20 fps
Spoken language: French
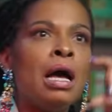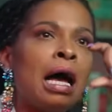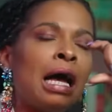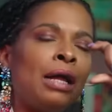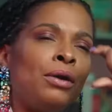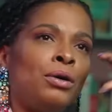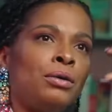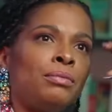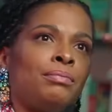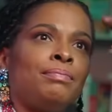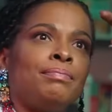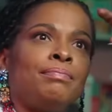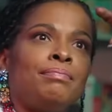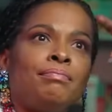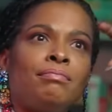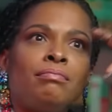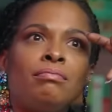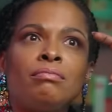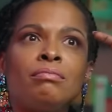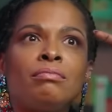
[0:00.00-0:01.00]
Alors,
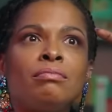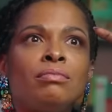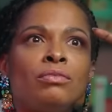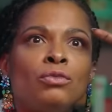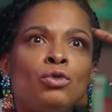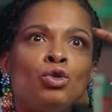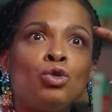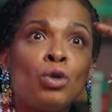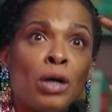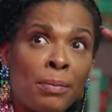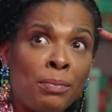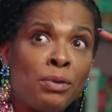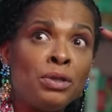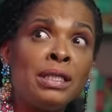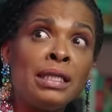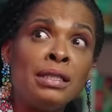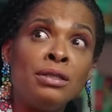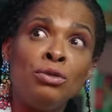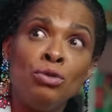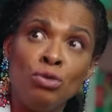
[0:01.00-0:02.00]
j'aurais
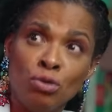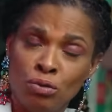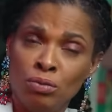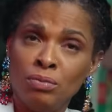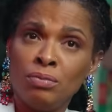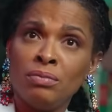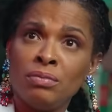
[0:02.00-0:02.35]
peut-être dû,